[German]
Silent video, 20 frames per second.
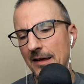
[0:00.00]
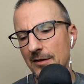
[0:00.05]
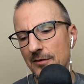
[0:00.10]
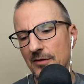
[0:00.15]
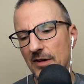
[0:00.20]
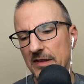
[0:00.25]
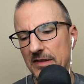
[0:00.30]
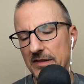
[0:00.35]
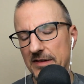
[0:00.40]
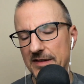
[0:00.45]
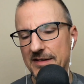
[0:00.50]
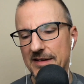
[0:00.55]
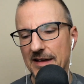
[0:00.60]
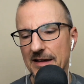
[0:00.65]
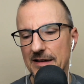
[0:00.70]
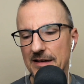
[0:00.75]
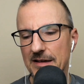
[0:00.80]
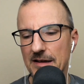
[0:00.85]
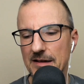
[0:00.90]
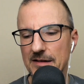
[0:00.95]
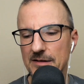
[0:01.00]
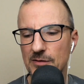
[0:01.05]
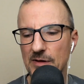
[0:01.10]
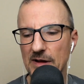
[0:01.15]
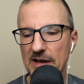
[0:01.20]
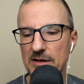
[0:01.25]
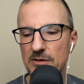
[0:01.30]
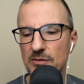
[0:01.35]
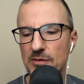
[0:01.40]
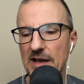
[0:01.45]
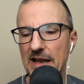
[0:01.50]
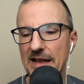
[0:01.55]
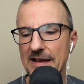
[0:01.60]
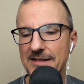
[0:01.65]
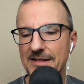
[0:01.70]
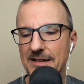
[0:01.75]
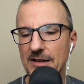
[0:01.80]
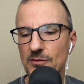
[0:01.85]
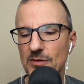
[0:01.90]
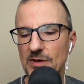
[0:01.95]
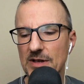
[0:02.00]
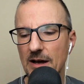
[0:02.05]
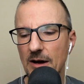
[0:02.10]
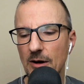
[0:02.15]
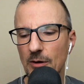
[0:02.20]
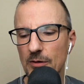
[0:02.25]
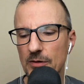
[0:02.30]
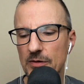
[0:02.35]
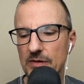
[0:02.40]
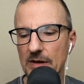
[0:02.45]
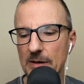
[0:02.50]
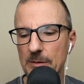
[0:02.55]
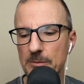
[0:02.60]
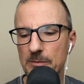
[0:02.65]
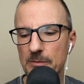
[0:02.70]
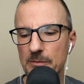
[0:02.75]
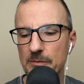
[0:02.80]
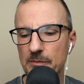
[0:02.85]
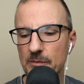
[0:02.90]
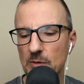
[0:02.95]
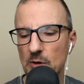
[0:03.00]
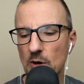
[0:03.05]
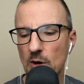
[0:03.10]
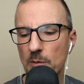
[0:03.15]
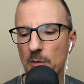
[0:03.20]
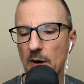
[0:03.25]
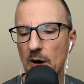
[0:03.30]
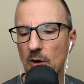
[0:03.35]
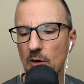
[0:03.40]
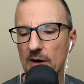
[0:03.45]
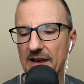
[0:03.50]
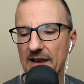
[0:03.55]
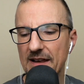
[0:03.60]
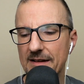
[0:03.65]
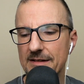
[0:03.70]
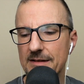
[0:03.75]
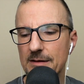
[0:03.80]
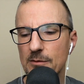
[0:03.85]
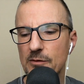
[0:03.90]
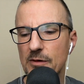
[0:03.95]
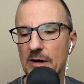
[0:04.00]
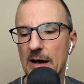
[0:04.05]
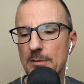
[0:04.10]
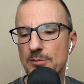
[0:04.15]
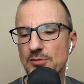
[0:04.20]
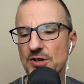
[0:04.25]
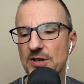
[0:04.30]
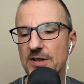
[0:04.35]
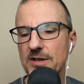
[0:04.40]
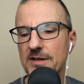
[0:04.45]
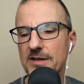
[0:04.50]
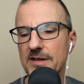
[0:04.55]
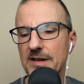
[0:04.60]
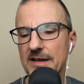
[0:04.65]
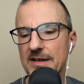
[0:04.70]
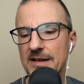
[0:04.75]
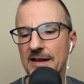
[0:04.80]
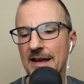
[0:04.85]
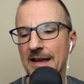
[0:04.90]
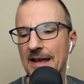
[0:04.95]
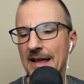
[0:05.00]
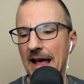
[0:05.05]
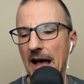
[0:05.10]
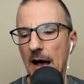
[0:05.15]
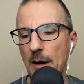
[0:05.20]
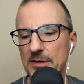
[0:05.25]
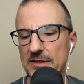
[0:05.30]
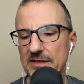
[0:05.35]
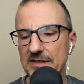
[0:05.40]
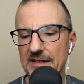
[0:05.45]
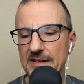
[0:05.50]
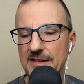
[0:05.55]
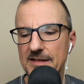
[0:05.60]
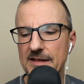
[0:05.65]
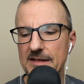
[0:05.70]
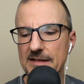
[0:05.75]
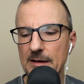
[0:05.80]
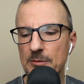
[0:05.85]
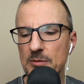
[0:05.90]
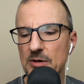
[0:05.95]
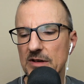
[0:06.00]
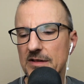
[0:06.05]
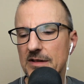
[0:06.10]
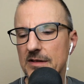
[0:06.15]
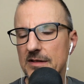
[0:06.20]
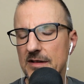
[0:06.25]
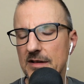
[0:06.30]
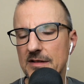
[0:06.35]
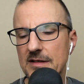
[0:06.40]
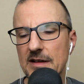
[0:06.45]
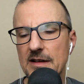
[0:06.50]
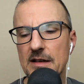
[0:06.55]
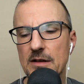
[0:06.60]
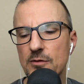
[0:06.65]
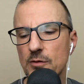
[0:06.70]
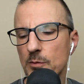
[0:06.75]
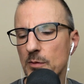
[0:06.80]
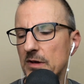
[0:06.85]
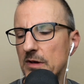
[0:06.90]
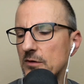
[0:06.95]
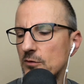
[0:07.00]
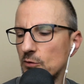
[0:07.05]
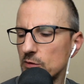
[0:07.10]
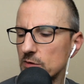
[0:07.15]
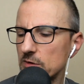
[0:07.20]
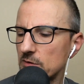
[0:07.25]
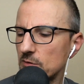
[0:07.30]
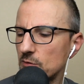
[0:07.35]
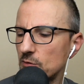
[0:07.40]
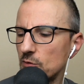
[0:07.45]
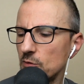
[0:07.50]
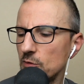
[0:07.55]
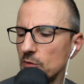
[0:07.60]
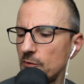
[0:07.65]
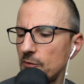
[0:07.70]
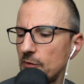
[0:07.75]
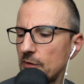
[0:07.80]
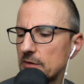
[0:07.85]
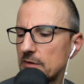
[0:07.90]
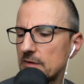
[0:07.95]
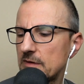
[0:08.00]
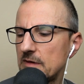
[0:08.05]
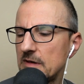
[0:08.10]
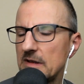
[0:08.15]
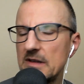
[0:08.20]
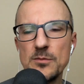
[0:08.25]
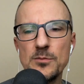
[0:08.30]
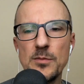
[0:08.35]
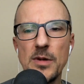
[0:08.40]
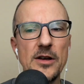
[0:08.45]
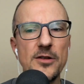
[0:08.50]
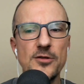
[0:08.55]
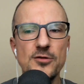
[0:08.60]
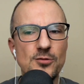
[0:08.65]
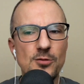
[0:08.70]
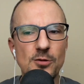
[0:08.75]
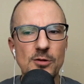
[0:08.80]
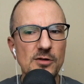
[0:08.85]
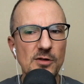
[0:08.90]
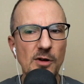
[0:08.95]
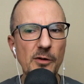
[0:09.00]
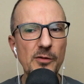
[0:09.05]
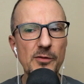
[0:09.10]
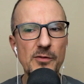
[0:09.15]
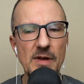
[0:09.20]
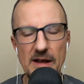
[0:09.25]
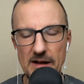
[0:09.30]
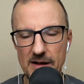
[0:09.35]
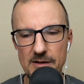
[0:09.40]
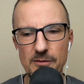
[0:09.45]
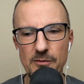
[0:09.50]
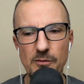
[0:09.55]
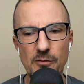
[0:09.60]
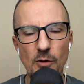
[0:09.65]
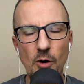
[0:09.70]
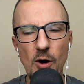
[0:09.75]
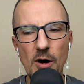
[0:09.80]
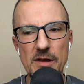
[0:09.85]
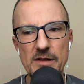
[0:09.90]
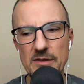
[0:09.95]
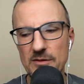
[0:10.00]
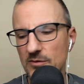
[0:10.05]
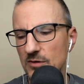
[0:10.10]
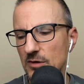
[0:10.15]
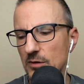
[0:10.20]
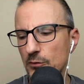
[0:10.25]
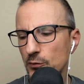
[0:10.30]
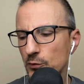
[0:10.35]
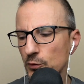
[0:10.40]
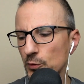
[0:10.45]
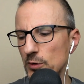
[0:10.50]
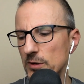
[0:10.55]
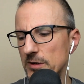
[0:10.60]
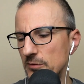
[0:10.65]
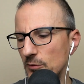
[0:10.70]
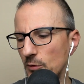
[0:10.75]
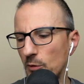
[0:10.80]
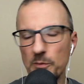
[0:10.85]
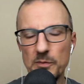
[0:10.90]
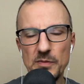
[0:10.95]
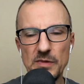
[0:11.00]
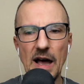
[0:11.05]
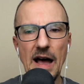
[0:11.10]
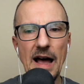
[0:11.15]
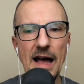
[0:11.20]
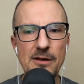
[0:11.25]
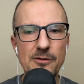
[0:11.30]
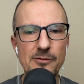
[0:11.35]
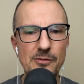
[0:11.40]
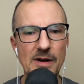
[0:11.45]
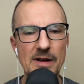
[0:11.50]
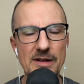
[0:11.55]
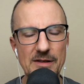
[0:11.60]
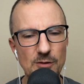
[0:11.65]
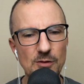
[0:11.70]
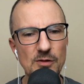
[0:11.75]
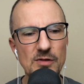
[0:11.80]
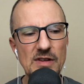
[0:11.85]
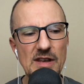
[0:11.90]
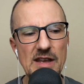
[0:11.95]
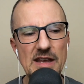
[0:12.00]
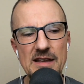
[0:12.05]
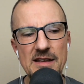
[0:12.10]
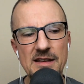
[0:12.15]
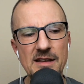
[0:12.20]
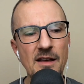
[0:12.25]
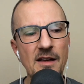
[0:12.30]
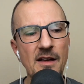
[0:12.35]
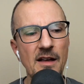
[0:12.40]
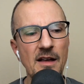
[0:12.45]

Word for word: wann sich der Infekt vielleicht dann wieder aus deinem Körper auch langsam verabschiedet hat. Aber es, insgesamt ist es tatsächlich für mich so ein unverzichtbares Stück Software geworden, gefühlt, um da einfach zu sehen,